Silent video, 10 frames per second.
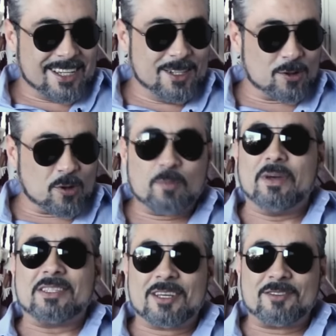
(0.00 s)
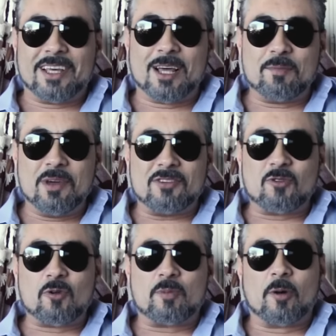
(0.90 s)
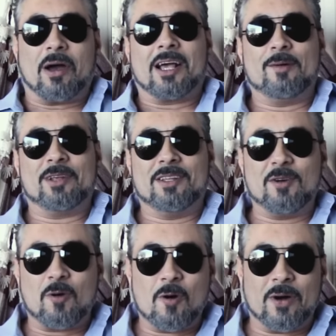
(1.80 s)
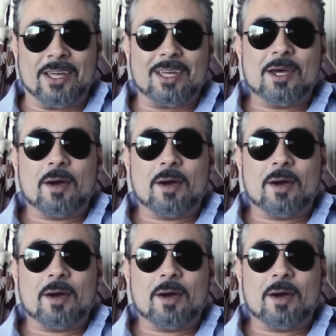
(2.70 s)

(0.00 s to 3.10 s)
e eu estou pensando seriamente em comprar uma câmera Nikon aí